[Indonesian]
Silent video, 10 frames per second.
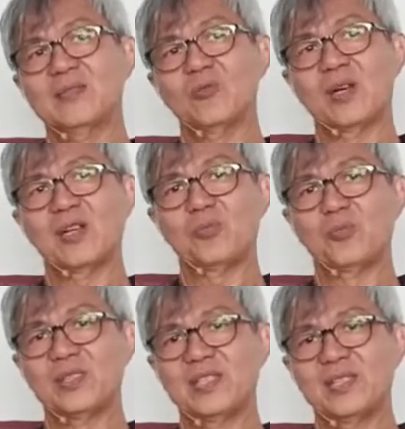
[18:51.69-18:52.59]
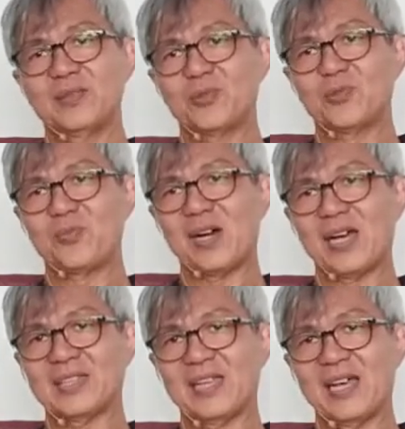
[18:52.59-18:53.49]
walaupun ini
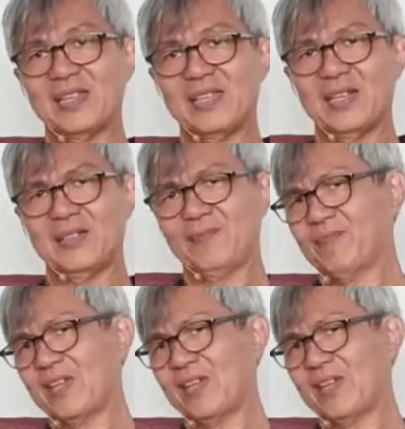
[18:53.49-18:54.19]
merupakan hal yang